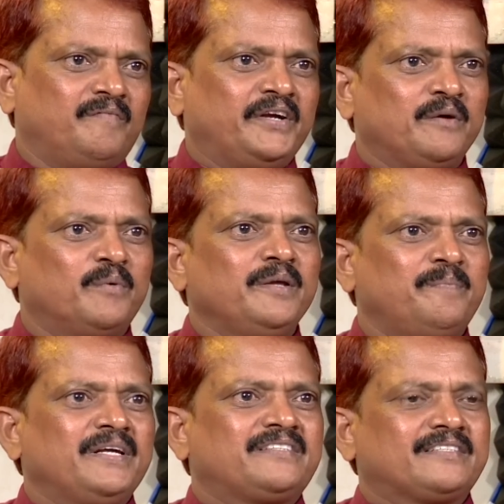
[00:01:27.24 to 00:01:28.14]
వీడు పోయి
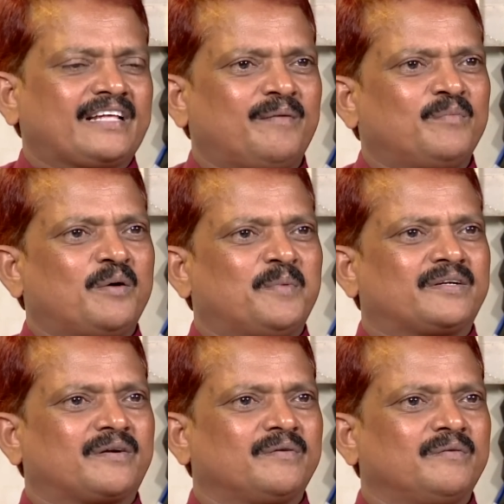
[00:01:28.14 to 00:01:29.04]
బీర్ సీసాలు
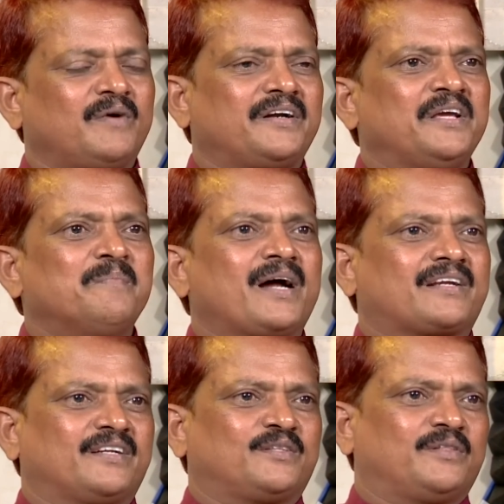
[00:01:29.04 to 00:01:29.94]
అమ్ముకోమంటాడు వాడు ఏం
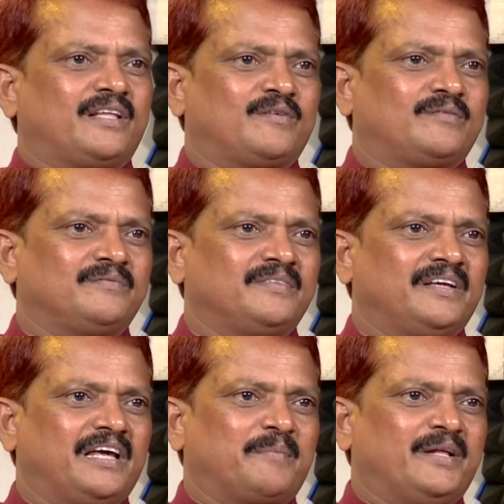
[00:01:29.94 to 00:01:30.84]
మాట్లాడతాడో తెలియదు
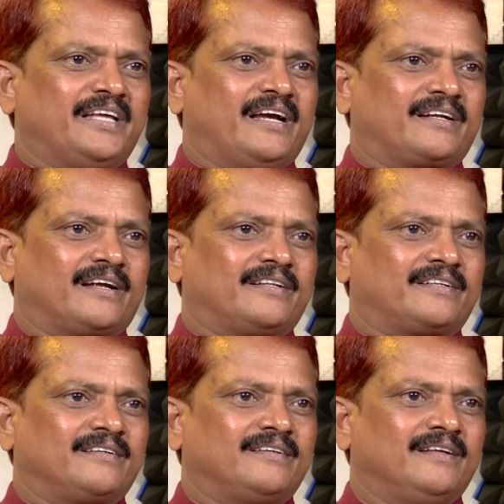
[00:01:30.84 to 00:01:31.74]
ఎర్రబెల్లి దయాకర్
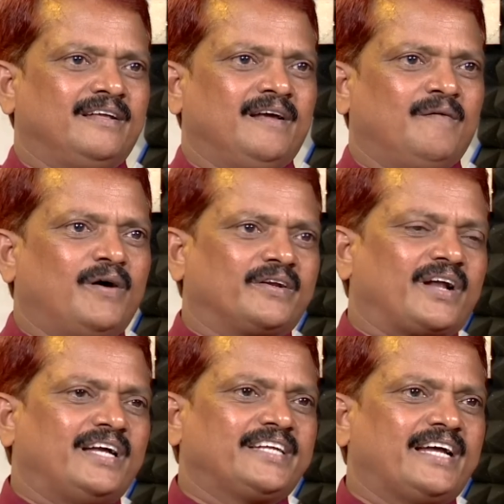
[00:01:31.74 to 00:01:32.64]
గారికి వాడు
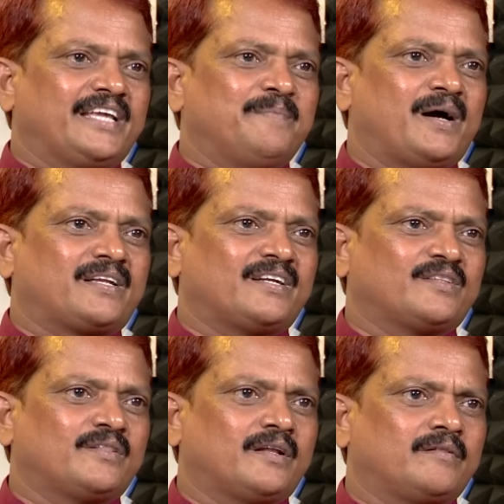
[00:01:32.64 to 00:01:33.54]
రాజకీయానికి ఏం
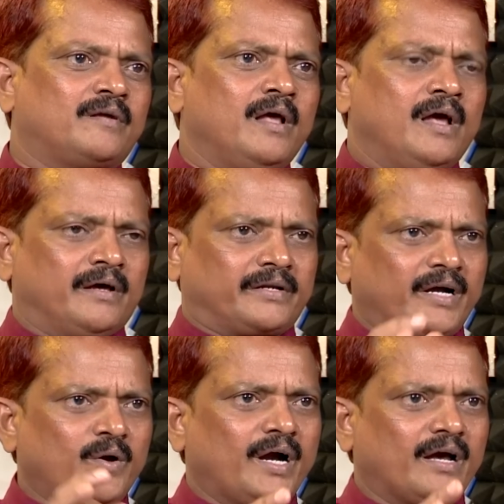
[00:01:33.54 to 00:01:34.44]
మాట్లాడతాడో తెలియదు
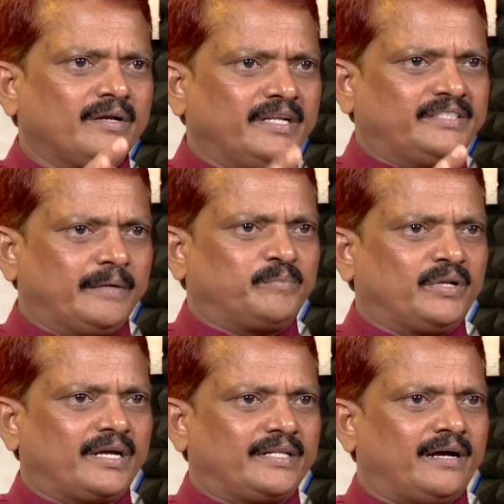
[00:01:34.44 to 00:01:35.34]
రఘు గారు నేను
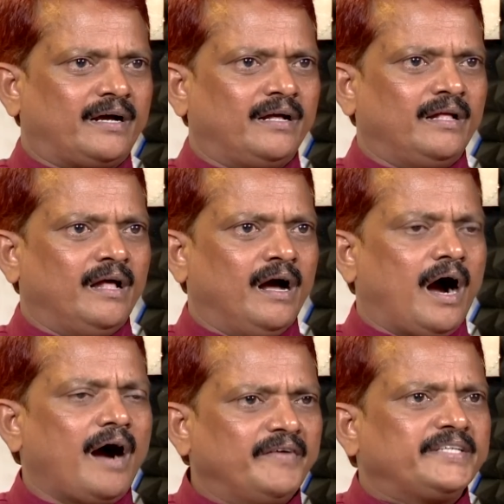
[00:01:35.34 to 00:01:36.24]
చెప్తున్నా కదా
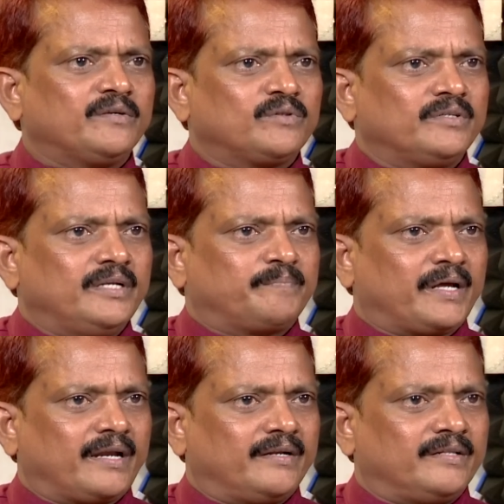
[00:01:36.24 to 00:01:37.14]
ఆవేశంతో
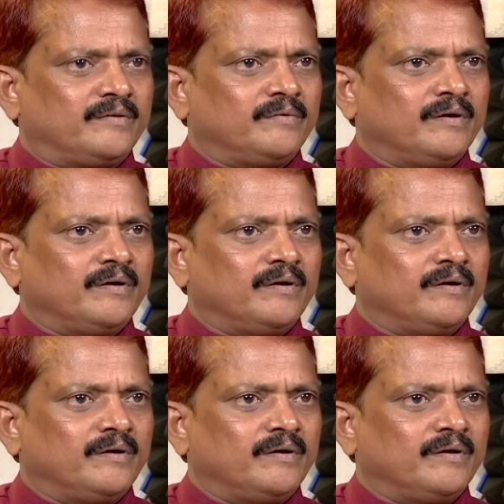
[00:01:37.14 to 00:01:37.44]
చెప్తట్టేది